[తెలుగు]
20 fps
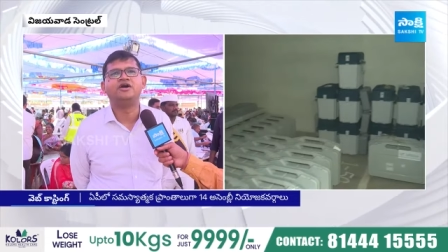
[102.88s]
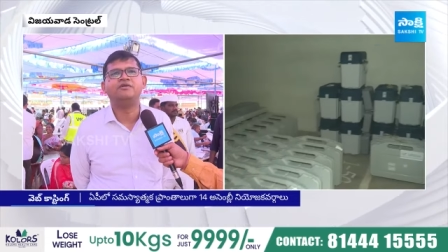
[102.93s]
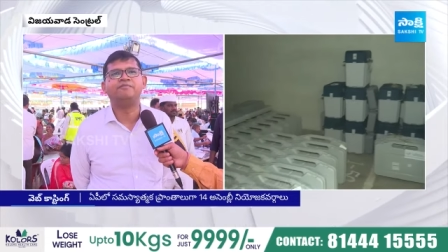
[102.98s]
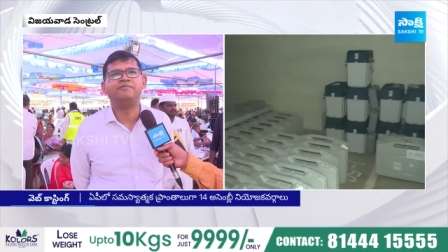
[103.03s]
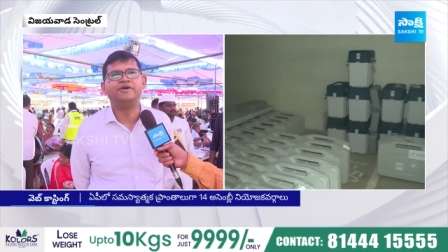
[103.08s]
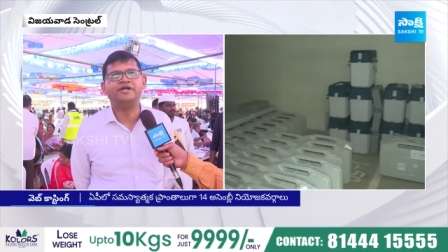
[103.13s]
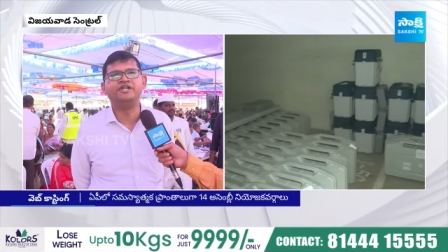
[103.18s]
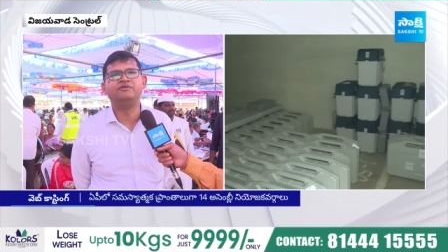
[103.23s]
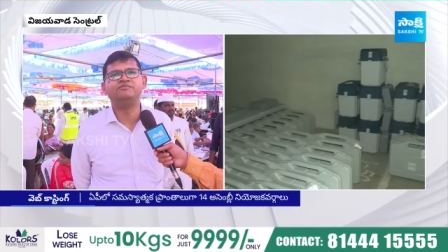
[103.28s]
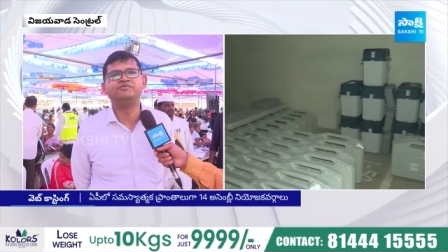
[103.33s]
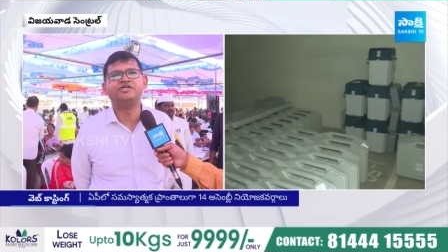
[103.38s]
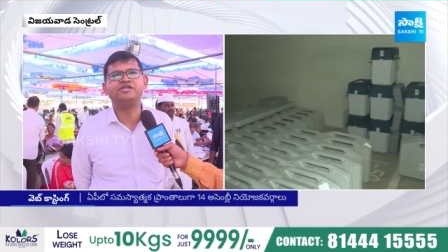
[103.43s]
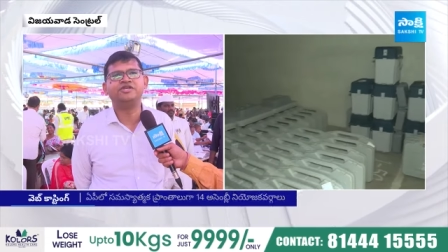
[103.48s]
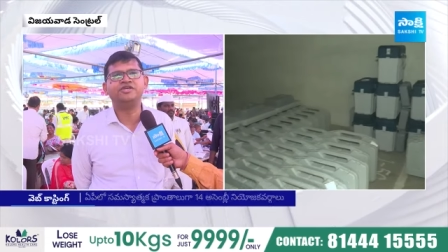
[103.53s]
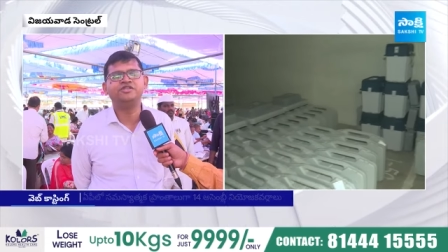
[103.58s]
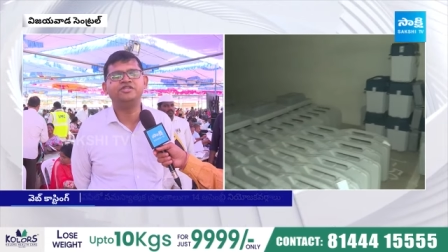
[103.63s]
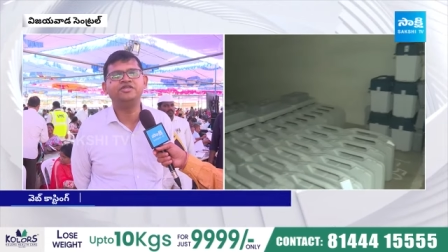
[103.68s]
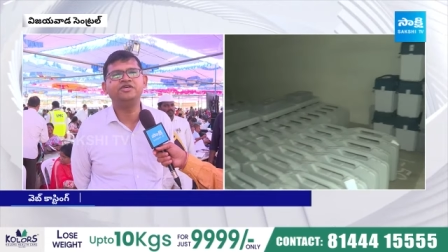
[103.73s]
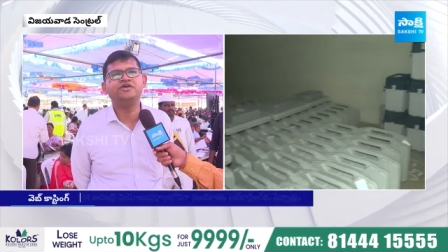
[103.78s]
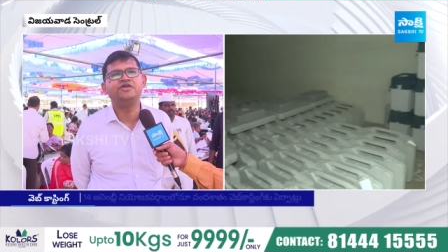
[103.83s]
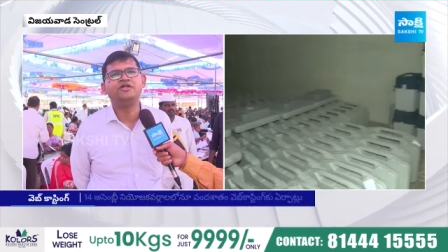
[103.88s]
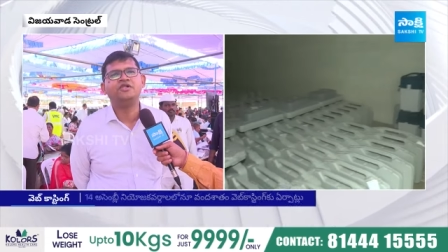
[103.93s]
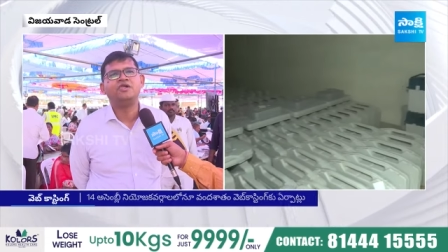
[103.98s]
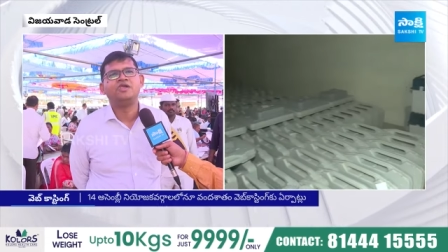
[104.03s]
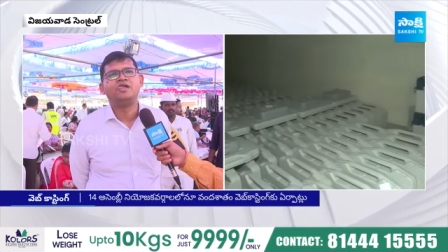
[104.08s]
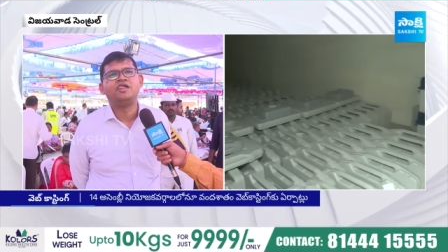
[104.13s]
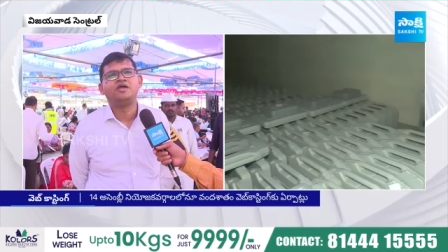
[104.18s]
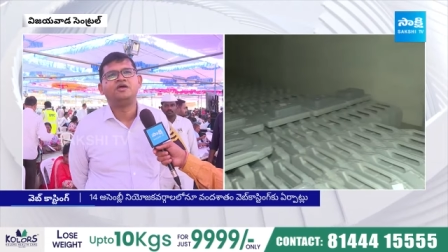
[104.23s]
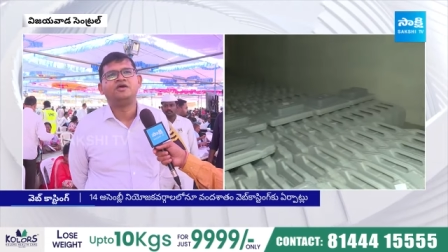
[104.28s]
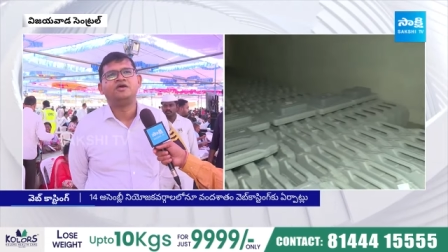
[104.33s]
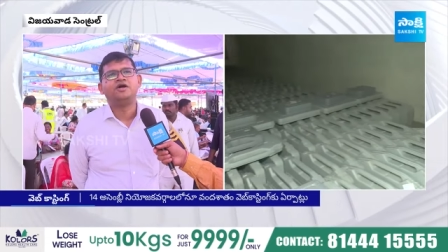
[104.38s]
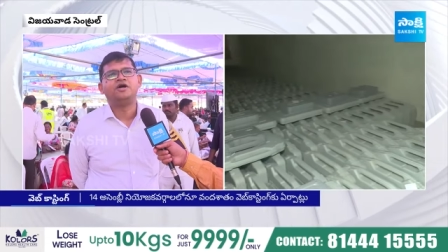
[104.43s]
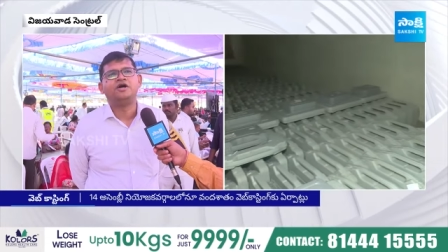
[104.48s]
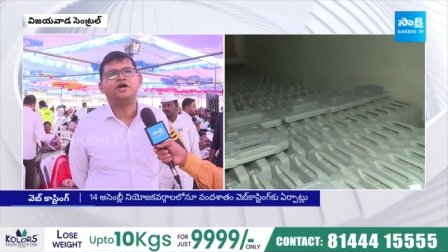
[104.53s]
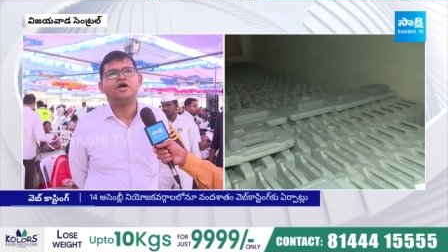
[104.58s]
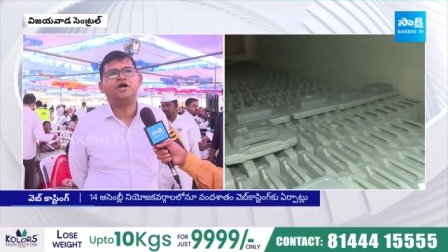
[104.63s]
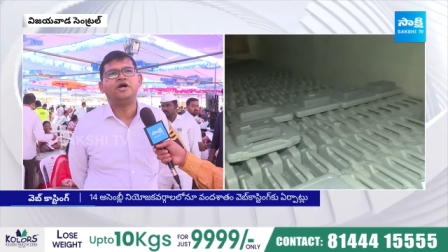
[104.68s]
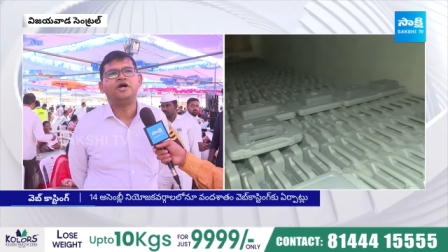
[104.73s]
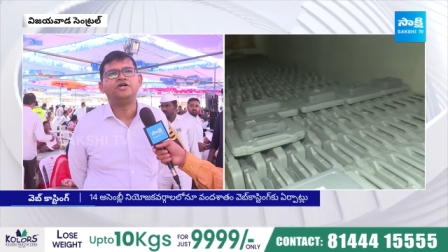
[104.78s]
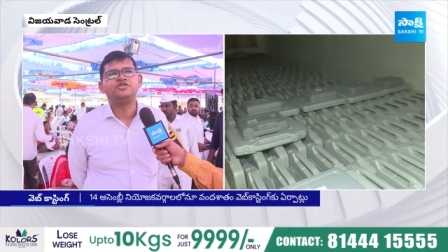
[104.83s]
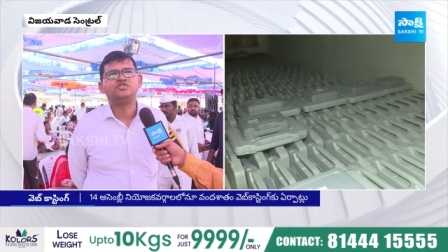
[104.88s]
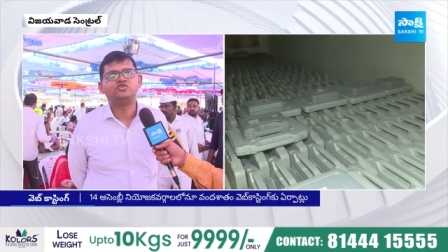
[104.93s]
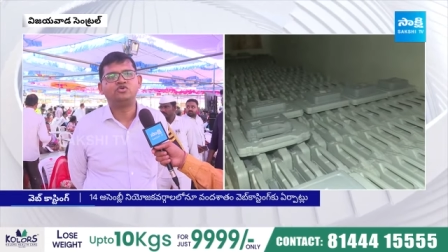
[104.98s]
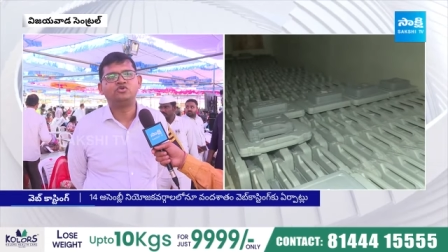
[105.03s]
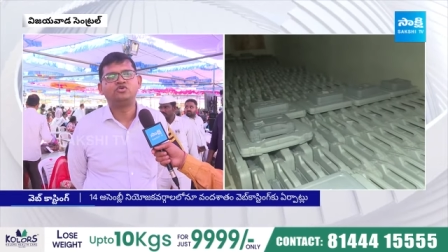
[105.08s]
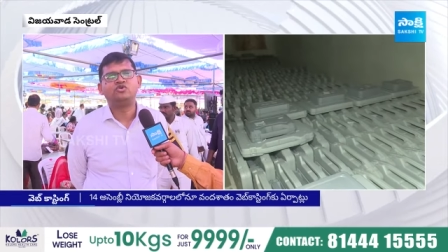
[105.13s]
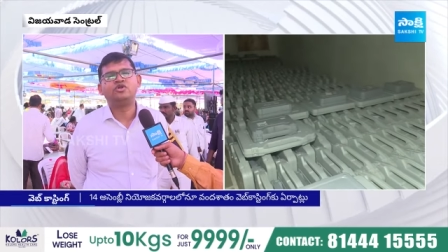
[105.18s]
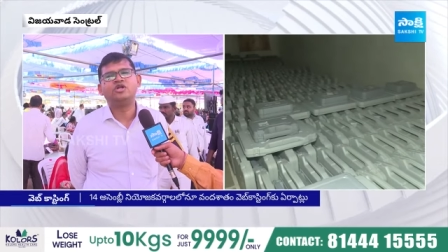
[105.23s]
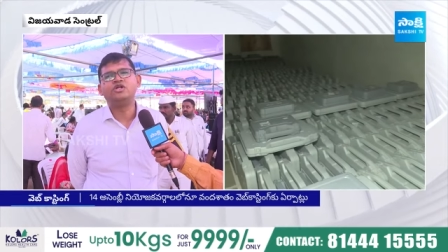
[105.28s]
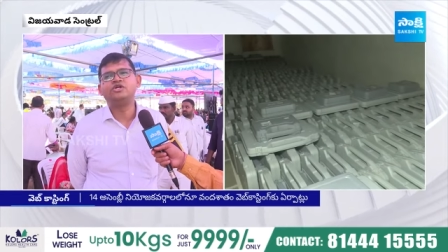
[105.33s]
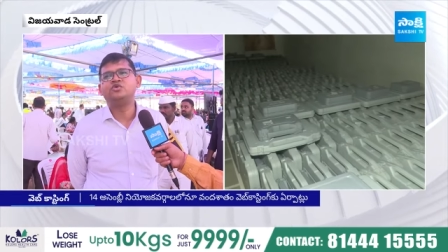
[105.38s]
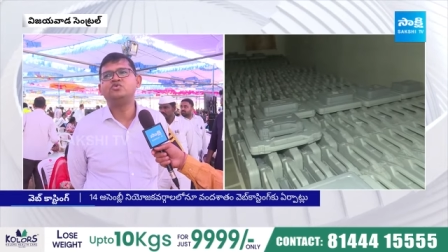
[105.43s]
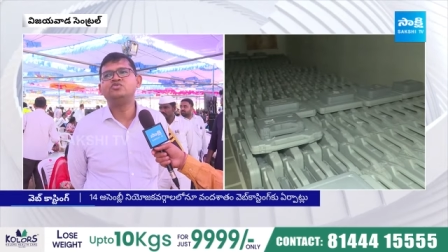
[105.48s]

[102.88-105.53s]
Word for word: పెట్టడం జరిగింది సో టోటల్ టూ